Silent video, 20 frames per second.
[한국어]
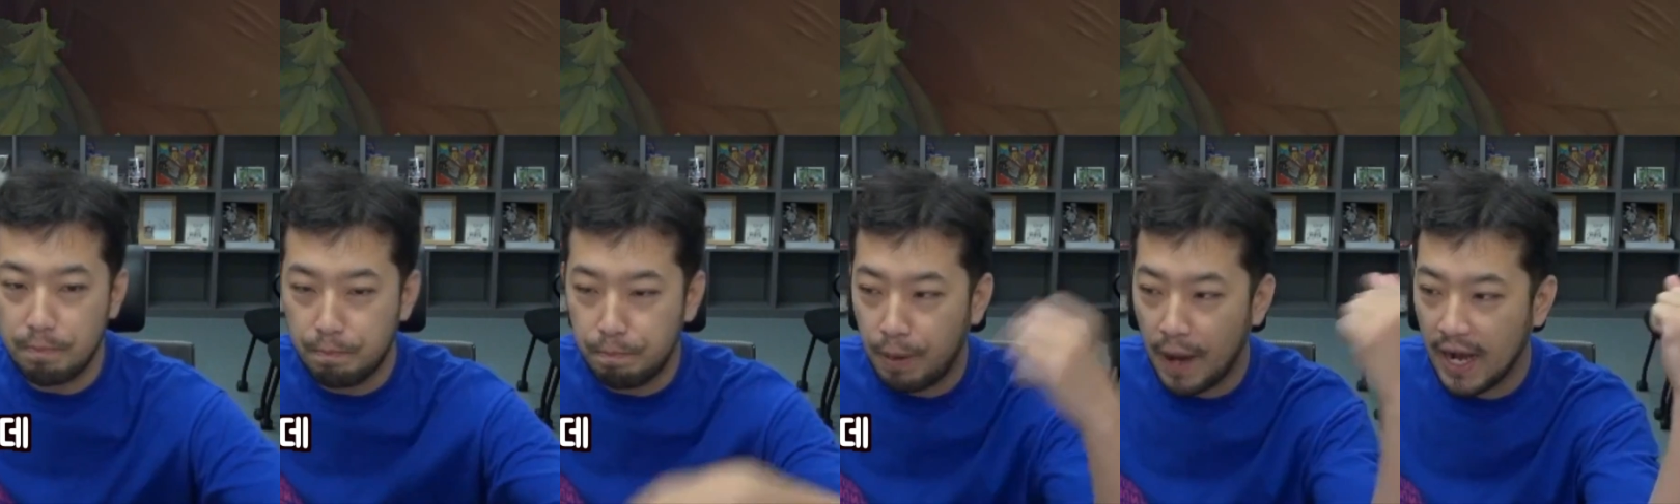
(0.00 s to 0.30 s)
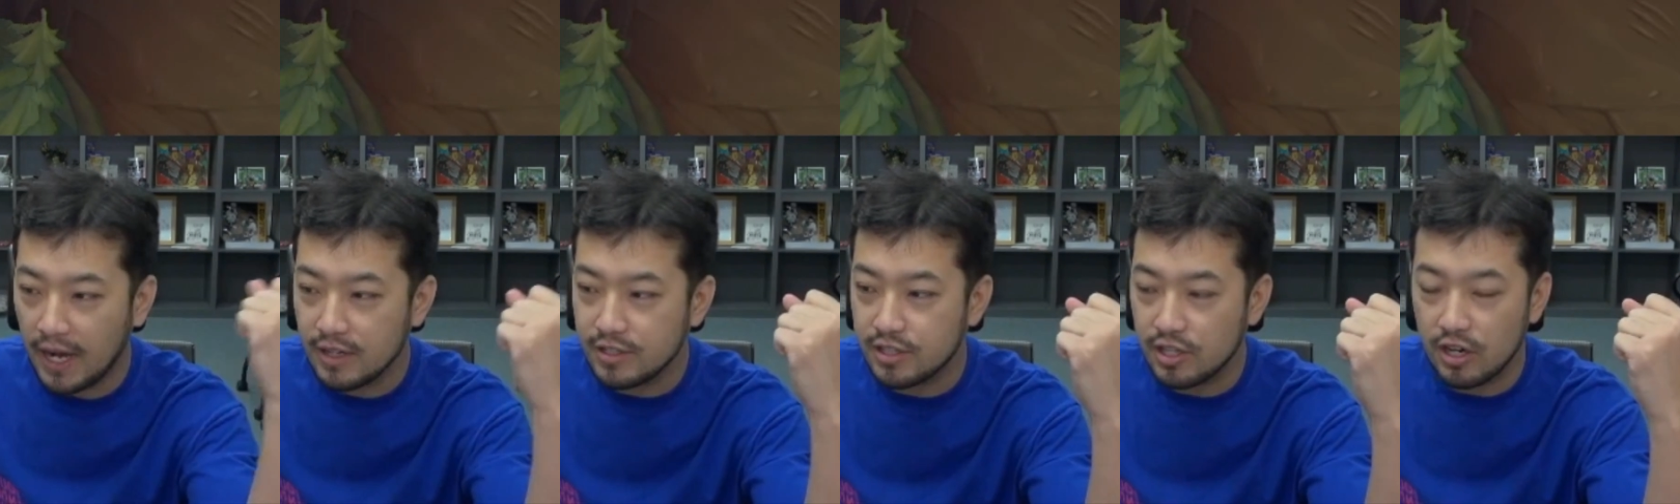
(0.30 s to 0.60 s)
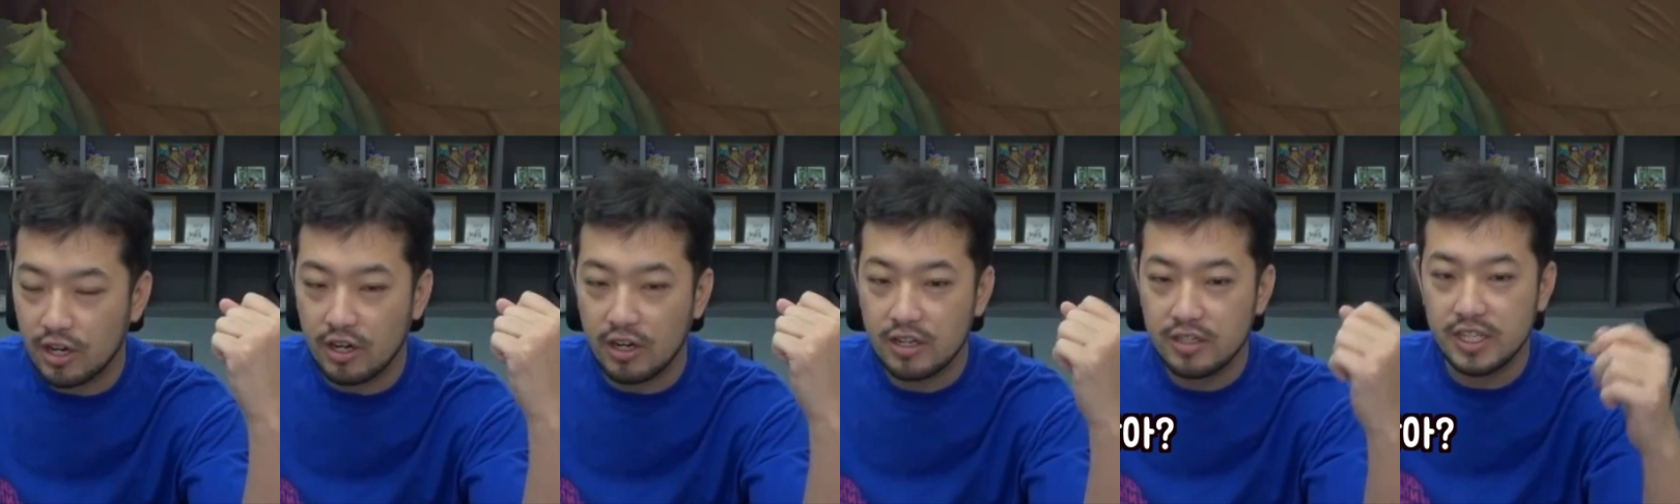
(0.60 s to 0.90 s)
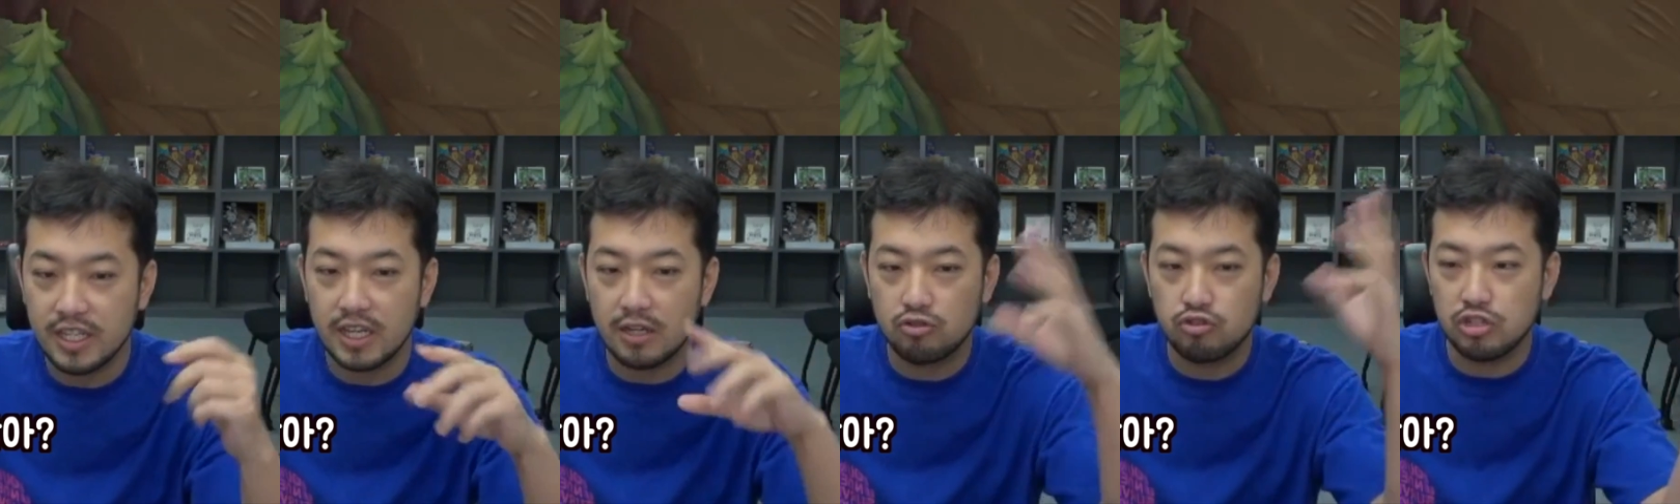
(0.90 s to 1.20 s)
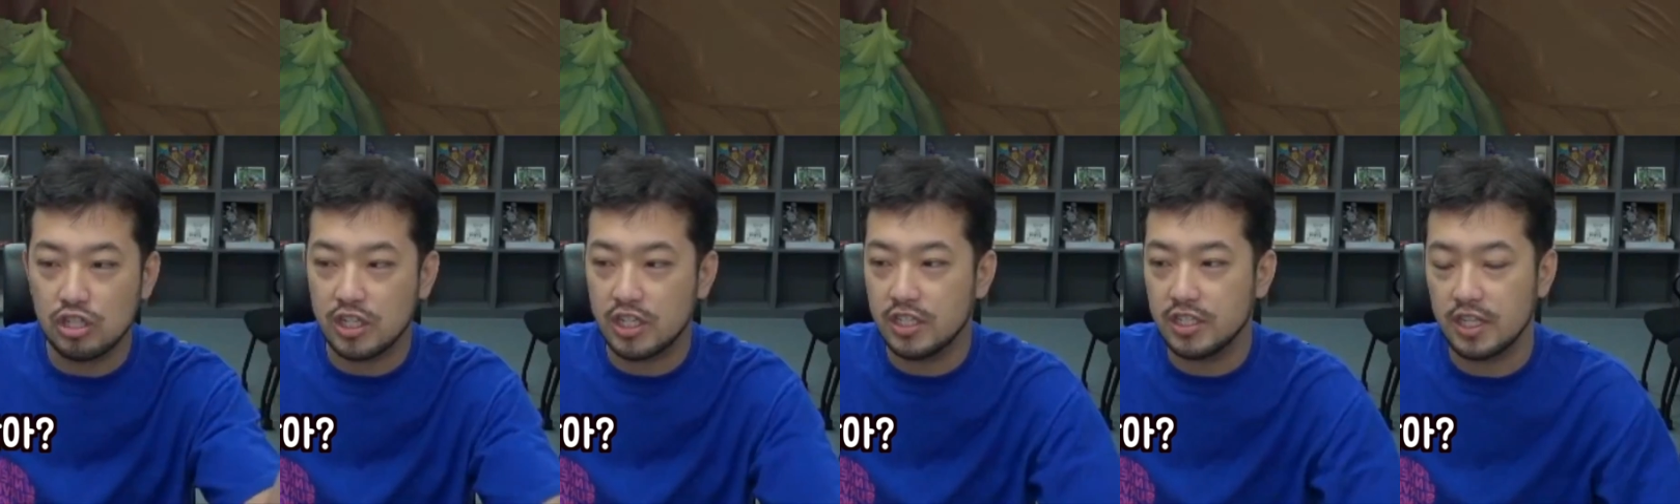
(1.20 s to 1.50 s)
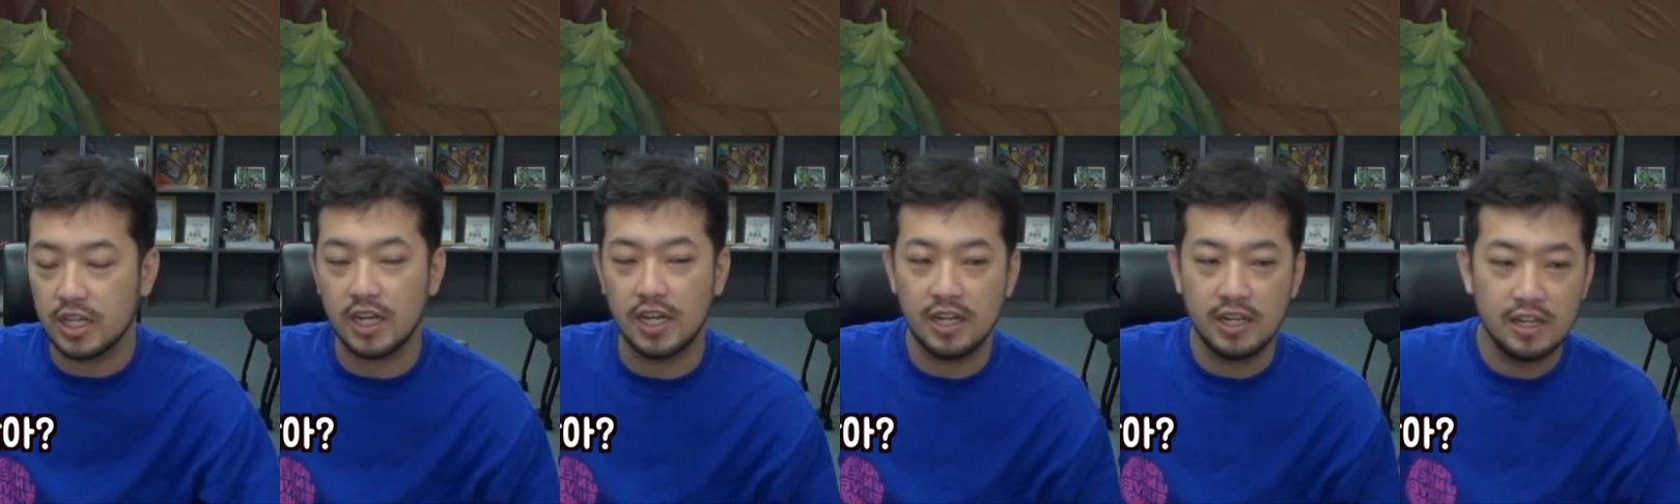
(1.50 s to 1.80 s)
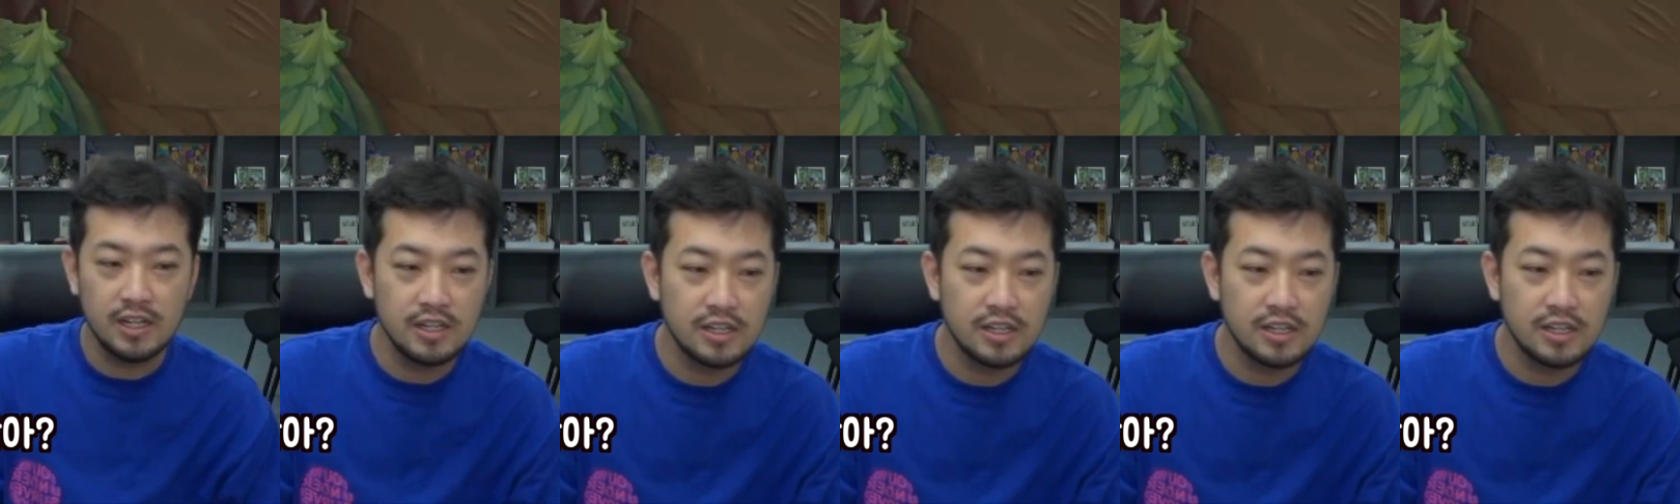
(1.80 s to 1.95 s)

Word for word: 팡 써! 근데 이게 쿨이 길잖아?